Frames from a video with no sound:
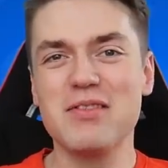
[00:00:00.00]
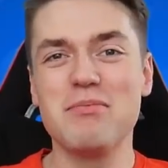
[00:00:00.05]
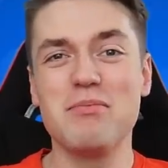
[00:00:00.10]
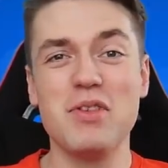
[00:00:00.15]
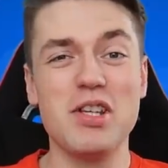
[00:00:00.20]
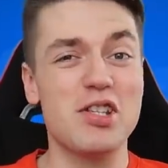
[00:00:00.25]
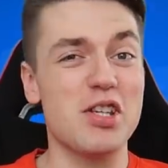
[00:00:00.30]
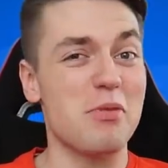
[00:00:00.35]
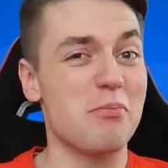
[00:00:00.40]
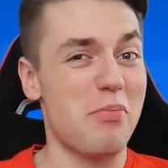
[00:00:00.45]

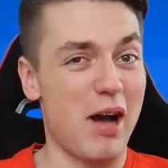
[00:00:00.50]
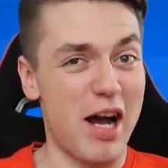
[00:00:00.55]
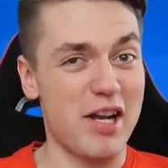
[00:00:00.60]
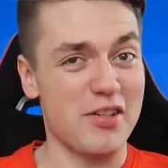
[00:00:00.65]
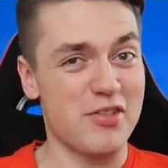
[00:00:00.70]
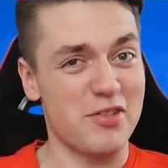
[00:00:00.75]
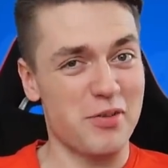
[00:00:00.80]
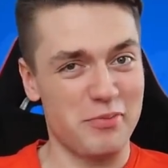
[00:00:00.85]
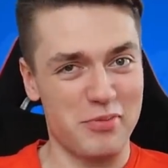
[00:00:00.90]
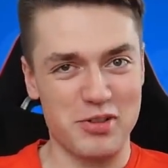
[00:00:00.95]
Mi się
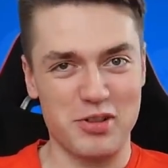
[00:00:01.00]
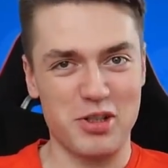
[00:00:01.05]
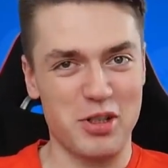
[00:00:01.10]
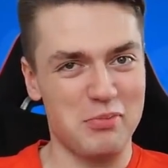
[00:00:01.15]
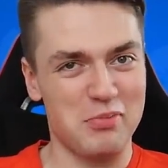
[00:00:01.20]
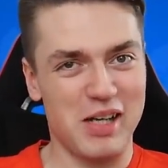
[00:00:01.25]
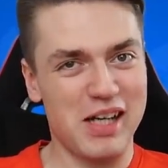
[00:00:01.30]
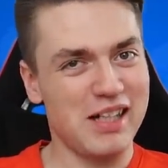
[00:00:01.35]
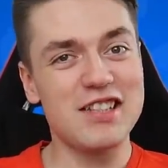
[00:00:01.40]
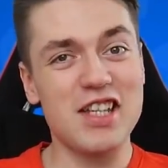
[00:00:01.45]
bardzo
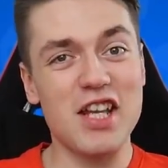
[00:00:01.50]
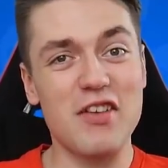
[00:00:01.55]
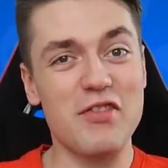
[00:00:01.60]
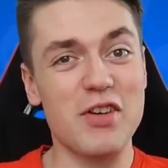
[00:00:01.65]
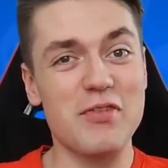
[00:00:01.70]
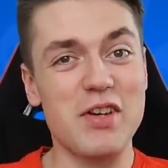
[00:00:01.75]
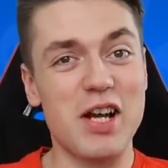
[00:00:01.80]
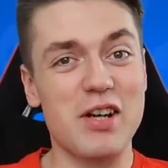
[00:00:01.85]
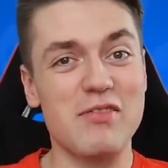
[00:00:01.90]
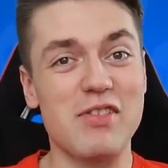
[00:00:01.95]
podoba. Nie
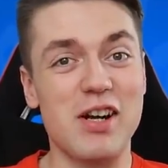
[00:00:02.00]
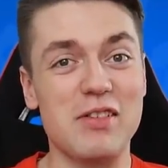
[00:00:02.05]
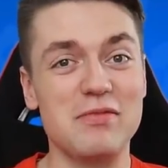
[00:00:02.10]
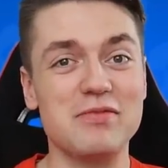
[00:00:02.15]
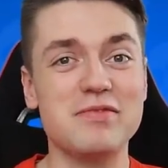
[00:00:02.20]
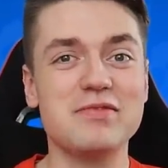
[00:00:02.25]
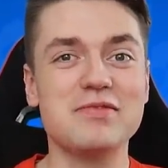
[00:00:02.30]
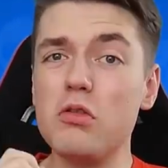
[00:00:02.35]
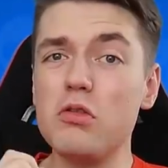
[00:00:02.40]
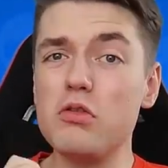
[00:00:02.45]
wiem jak
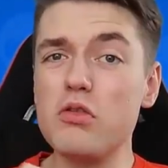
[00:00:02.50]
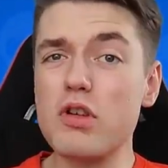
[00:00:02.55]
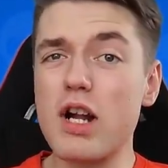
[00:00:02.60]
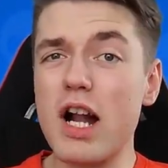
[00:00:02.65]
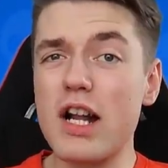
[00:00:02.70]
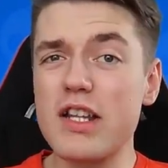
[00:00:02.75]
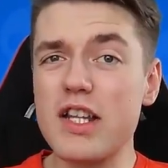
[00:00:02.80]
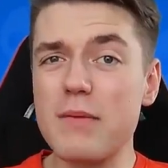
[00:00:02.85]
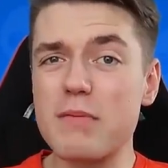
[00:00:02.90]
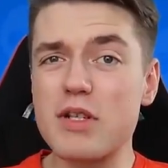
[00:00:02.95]
wam.
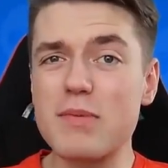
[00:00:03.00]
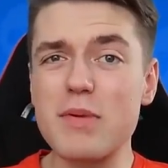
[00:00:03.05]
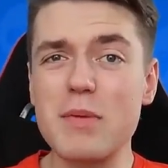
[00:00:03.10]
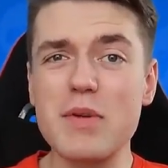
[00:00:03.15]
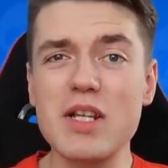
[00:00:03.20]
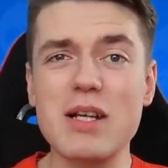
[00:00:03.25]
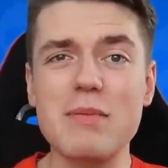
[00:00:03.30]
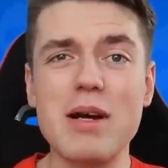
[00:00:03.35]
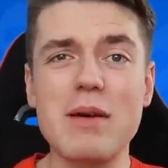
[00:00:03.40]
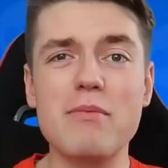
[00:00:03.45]
Kulturalnie
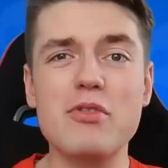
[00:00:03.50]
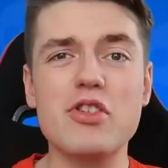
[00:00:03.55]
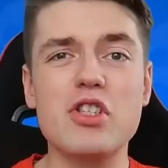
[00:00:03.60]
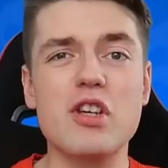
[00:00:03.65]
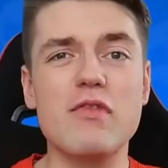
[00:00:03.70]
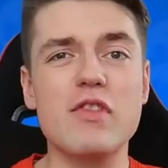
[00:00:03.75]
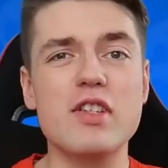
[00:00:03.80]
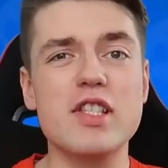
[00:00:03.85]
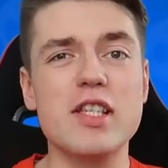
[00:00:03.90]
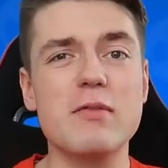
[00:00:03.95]
przypominam,
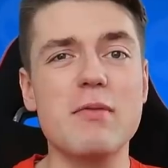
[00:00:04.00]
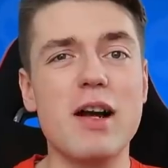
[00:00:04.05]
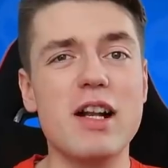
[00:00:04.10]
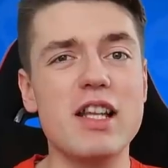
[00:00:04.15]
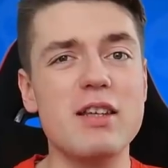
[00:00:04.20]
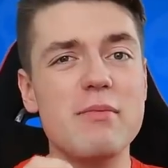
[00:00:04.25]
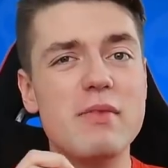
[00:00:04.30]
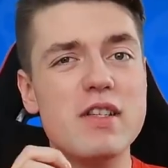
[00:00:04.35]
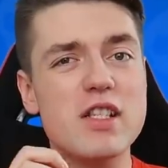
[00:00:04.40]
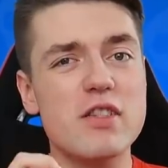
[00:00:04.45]
abyście
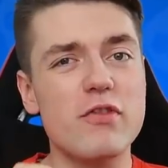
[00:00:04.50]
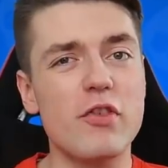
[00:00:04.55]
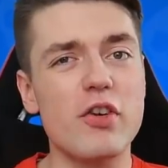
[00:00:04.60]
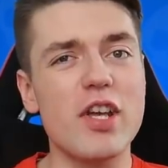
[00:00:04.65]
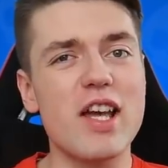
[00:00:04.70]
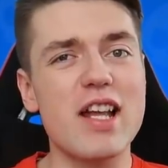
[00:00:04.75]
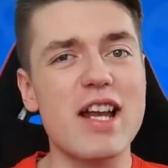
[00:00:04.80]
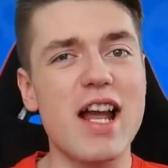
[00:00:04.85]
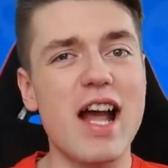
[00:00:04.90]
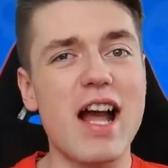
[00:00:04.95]
wysyłali mi
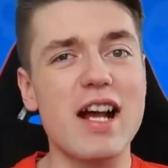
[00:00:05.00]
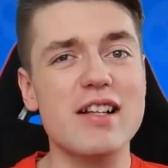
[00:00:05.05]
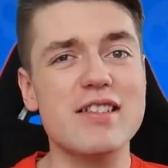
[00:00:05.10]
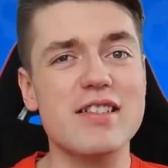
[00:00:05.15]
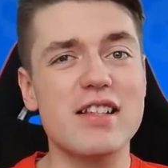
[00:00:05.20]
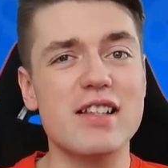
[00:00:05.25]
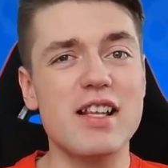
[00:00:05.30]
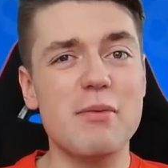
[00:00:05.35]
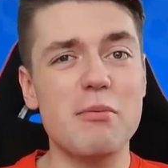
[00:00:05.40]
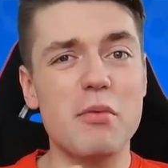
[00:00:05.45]
swoje
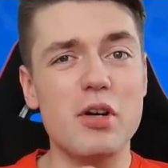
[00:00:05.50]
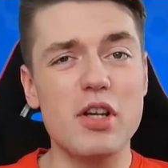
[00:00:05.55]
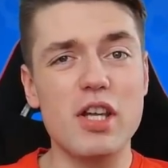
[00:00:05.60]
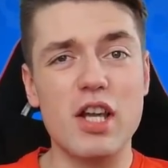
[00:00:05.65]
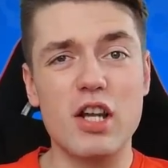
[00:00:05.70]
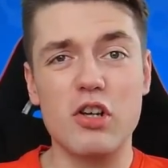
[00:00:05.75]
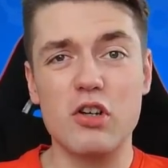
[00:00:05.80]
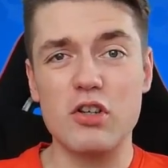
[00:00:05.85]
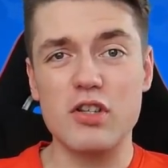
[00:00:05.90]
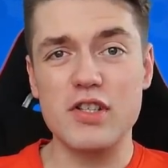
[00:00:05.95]
reakcje na
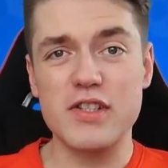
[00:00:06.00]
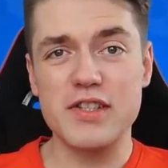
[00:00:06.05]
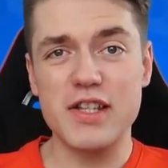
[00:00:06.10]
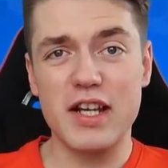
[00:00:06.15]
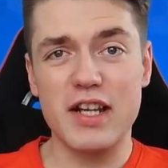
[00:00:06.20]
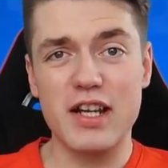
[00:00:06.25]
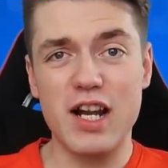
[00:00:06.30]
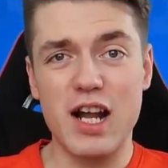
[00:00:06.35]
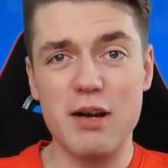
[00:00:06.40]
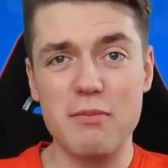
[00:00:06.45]
mojego
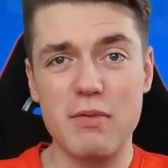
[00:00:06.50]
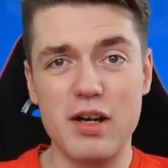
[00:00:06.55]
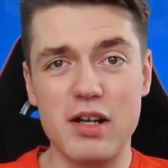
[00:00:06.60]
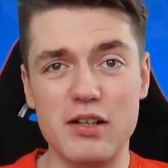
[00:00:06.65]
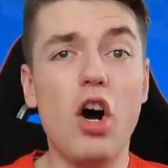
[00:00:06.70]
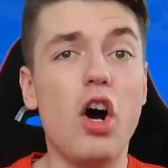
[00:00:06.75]
Instagrama.